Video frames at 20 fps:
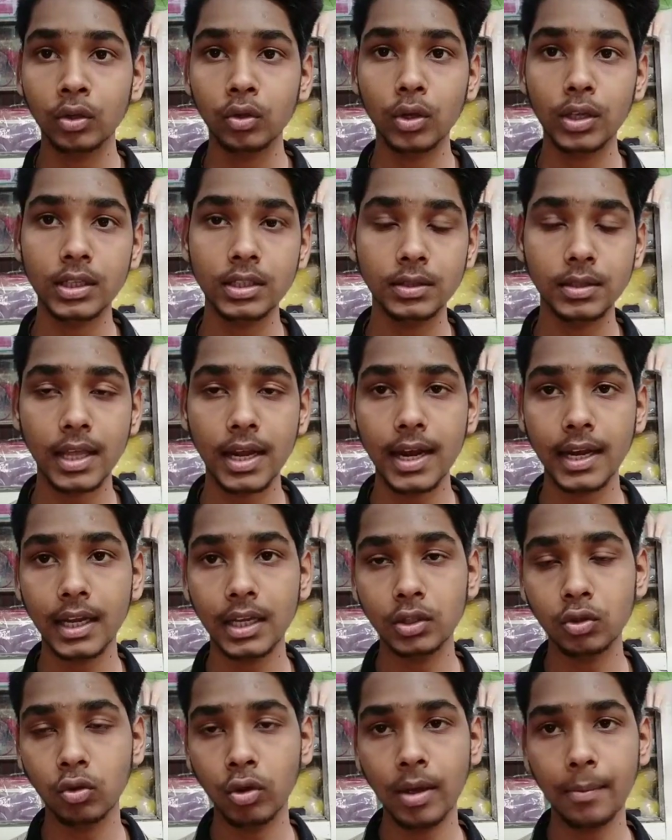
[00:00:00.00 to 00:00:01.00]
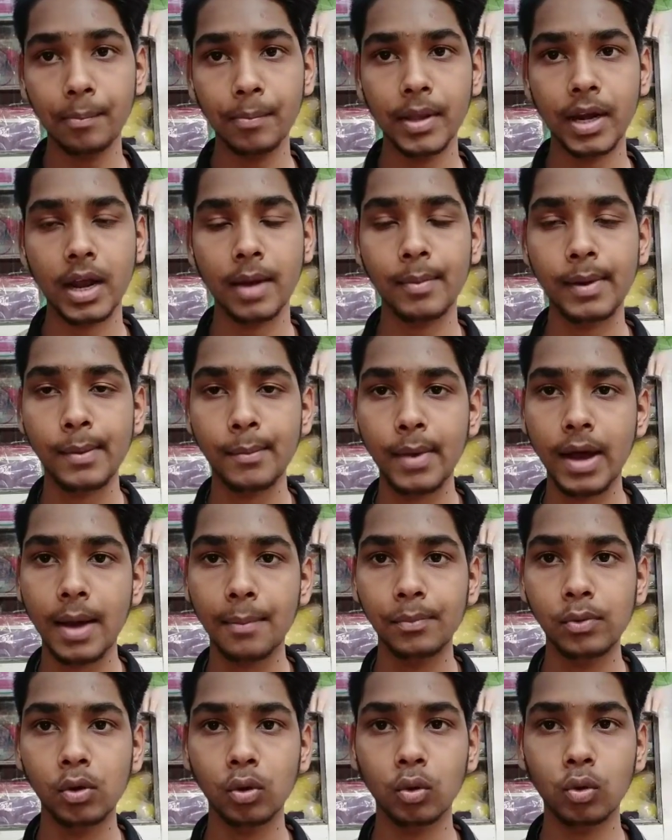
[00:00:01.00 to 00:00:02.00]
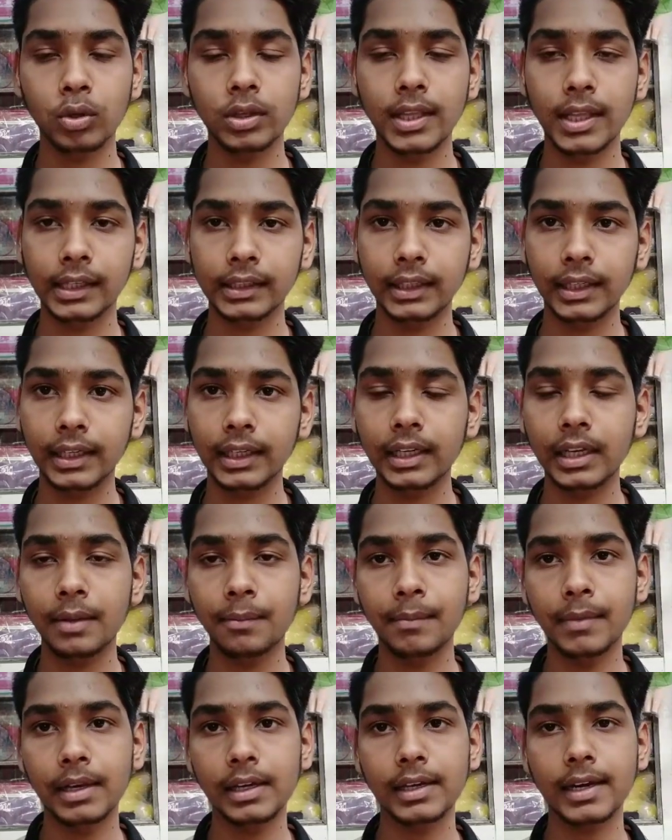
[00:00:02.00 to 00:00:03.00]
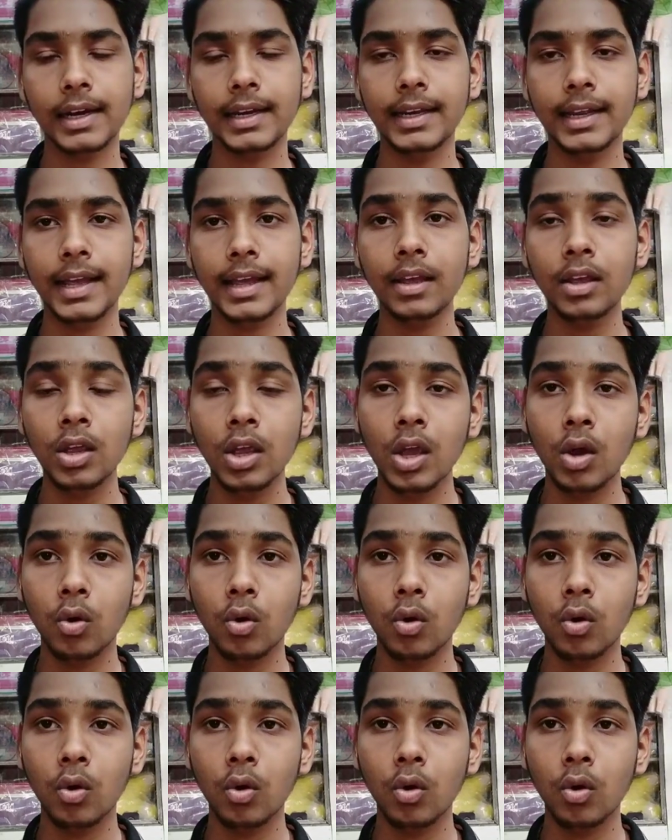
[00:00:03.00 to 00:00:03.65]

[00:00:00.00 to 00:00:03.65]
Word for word: तो इस तरह की जो है प्रॉब्लम आप लोग को देखने के लिए मिल रही है